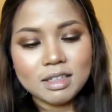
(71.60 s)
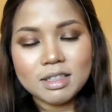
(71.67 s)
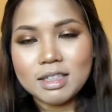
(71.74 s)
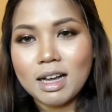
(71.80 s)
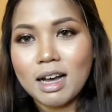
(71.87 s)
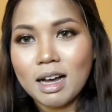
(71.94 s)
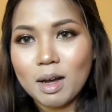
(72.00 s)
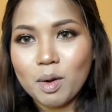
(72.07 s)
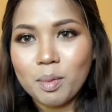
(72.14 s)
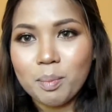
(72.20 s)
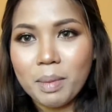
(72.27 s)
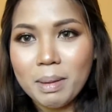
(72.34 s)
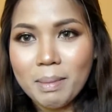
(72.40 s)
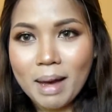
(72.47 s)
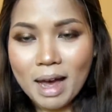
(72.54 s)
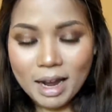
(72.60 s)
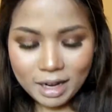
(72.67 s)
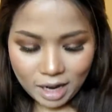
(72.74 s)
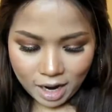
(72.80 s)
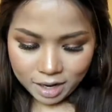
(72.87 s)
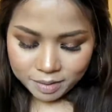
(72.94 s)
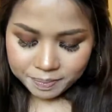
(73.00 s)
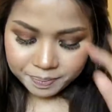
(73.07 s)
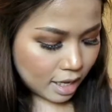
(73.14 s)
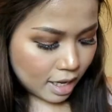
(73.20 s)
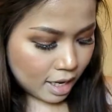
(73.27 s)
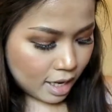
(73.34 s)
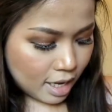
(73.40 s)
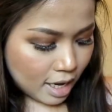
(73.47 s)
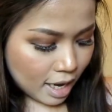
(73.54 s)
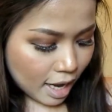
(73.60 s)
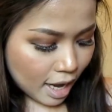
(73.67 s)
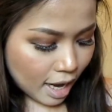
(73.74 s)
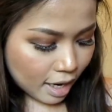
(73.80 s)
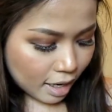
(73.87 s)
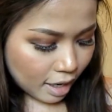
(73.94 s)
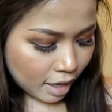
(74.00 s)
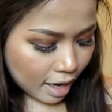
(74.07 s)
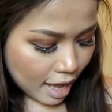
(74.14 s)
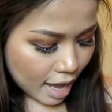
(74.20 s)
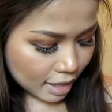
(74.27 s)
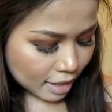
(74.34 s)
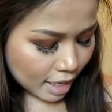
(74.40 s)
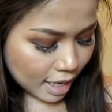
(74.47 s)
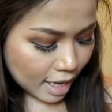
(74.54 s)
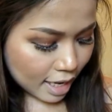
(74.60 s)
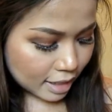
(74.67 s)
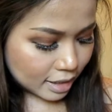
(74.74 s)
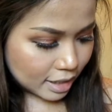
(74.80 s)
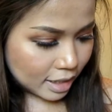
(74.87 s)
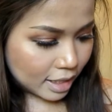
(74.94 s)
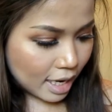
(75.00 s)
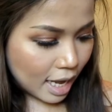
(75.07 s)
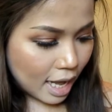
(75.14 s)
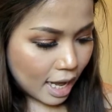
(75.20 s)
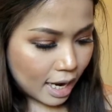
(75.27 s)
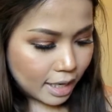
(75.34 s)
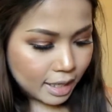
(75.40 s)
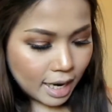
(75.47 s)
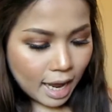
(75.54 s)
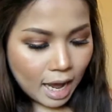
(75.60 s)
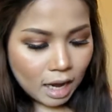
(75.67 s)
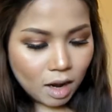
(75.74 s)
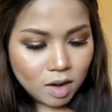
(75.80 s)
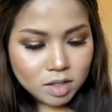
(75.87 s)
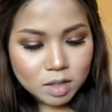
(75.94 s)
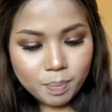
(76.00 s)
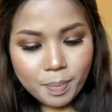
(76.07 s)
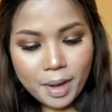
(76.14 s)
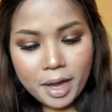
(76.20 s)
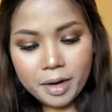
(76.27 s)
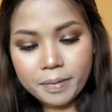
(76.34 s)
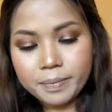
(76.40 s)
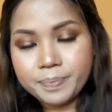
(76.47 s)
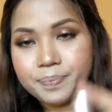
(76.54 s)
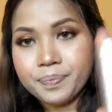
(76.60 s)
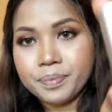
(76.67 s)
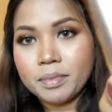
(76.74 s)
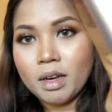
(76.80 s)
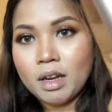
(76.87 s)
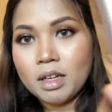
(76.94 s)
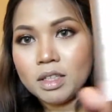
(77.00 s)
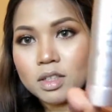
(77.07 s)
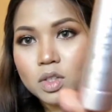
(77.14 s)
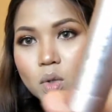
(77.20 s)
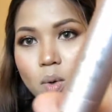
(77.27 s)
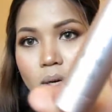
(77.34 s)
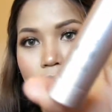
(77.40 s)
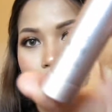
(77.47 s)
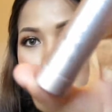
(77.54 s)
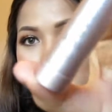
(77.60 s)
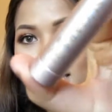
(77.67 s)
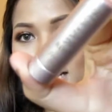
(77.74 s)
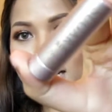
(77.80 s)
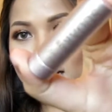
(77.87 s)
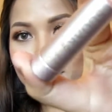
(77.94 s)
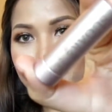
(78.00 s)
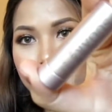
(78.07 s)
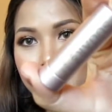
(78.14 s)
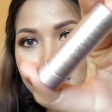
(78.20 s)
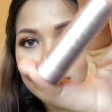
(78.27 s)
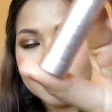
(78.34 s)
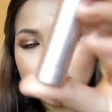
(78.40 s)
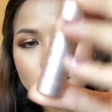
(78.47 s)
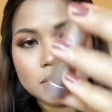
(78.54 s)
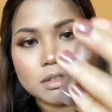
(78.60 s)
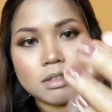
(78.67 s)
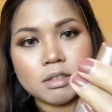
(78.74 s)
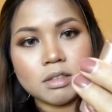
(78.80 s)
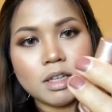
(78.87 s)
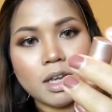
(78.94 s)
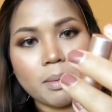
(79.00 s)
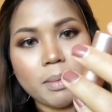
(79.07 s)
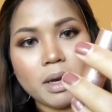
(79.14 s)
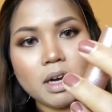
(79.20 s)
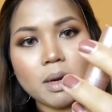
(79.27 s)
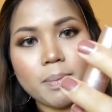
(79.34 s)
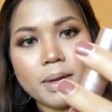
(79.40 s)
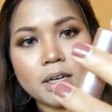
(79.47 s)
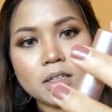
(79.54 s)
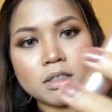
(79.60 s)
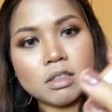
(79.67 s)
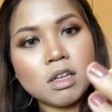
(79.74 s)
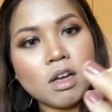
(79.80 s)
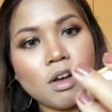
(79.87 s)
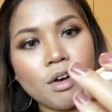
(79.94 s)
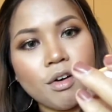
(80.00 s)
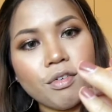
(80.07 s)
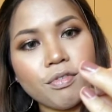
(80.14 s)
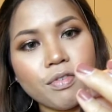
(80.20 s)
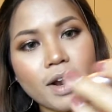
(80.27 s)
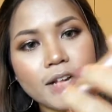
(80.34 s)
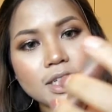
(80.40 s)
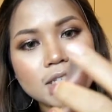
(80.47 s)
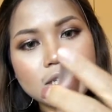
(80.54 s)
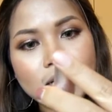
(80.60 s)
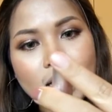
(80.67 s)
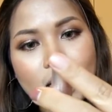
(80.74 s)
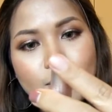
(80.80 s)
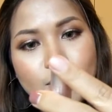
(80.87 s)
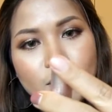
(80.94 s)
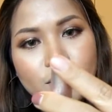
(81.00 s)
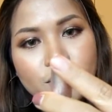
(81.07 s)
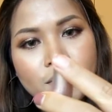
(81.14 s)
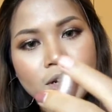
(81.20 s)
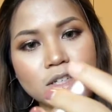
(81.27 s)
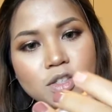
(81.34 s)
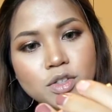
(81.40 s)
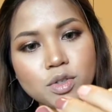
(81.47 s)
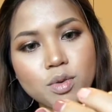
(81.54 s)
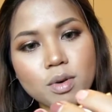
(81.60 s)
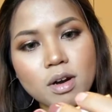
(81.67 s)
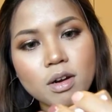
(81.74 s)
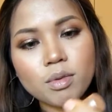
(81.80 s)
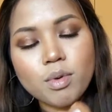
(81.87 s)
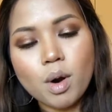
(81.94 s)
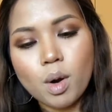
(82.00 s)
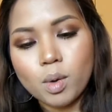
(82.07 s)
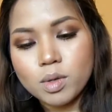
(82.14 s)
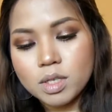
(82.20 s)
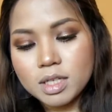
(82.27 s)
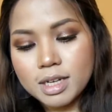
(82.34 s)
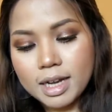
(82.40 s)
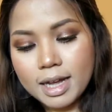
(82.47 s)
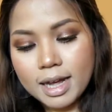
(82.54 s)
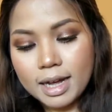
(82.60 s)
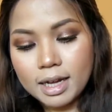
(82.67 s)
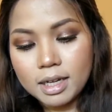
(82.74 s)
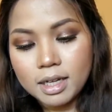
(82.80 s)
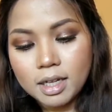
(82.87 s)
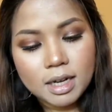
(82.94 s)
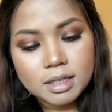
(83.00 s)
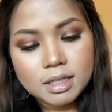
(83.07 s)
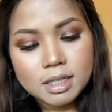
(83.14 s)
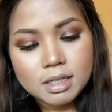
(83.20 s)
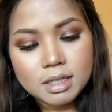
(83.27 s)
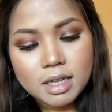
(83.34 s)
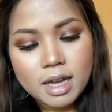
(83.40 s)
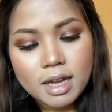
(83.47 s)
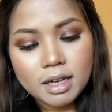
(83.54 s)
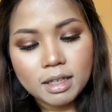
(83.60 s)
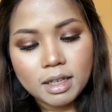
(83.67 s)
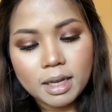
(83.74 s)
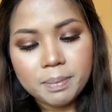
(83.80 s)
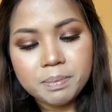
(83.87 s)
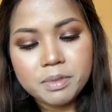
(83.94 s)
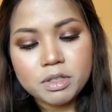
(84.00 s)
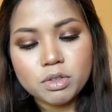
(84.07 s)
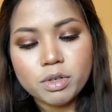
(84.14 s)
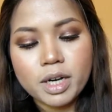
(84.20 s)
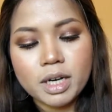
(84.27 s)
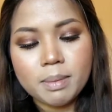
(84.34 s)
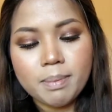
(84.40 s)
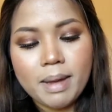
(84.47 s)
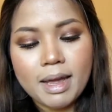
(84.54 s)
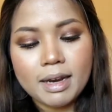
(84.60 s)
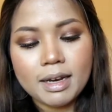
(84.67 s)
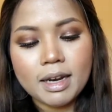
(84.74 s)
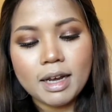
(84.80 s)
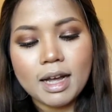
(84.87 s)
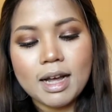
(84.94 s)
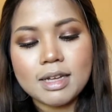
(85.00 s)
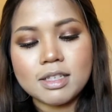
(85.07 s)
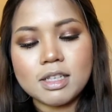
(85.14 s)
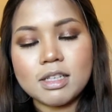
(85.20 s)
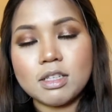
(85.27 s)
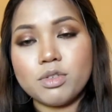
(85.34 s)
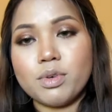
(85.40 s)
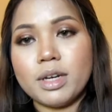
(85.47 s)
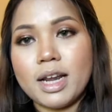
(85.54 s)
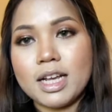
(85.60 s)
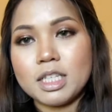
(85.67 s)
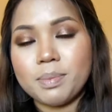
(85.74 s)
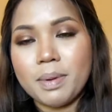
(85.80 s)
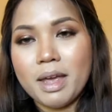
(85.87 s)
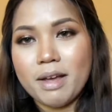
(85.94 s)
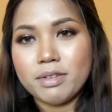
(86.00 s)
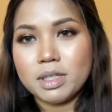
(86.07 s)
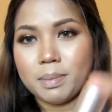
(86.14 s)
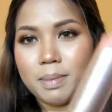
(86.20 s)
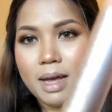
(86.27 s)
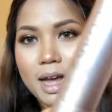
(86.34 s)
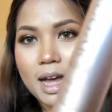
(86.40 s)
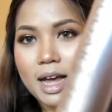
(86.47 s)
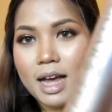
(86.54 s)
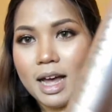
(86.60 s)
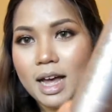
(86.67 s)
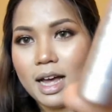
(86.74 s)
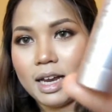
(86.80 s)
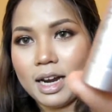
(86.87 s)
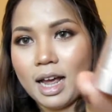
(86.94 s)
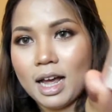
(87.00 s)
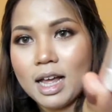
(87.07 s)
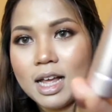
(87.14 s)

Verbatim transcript: จะไม่มายนะ อันแรกนะคะที่ได้นะก็จะเป็นตัวนี้นะคะเป็นเห็นไหมเออเป็น fresh นะคะเป็น fresh sugar rose นะคะ tinted lips treatment นะคะ sunscreen SPF 15 นะ